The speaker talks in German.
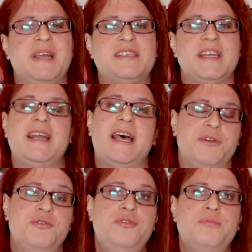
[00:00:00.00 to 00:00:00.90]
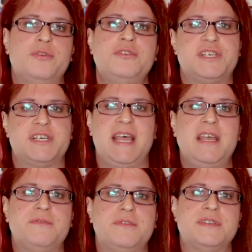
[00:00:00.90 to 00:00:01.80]
einer anonym und
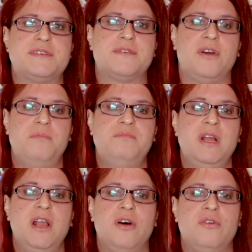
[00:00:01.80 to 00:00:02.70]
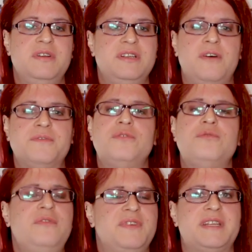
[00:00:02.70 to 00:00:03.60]
stark vorzukommen und oft
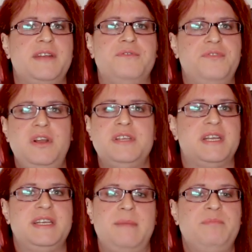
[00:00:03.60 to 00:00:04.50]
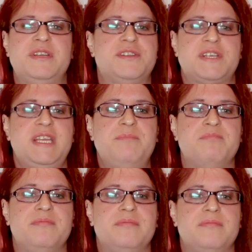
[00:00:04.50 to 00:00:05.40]
genug wird dann völlig enthemmt
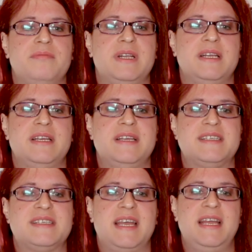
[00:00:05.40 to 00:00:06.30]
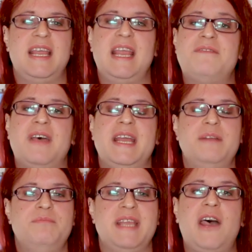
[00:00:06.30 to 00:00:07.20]
geschrieben. Seit etwa
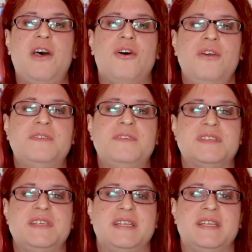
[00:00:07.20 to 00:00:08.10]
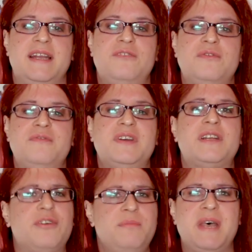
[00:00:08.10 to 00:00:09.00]
einem Jahr häuft es sich dann und wird
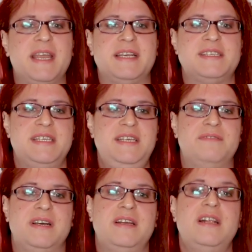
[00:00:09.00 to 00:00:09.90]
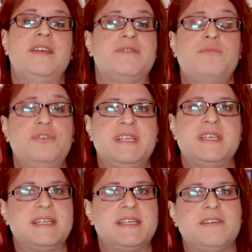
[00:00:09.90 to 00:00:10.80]
auch immer aggressiver. Vermutlich
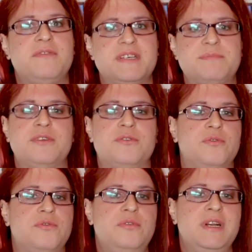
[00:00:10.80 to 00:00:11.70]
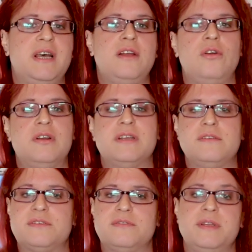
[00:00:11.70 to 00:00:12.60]
hat das auch was mit Corona,
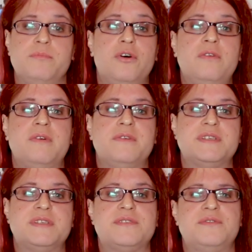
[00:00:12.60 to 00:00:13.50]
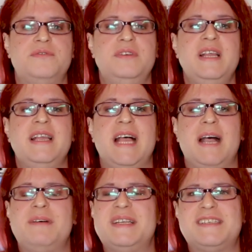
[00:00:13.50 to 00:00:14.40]
Lockdowns und dem Homeoffice zu tun,
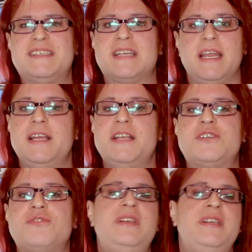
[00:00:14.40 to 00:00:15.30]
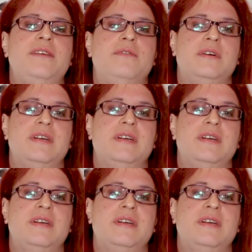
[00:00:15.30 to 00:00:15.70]
aber das ist keine Entschuldigung.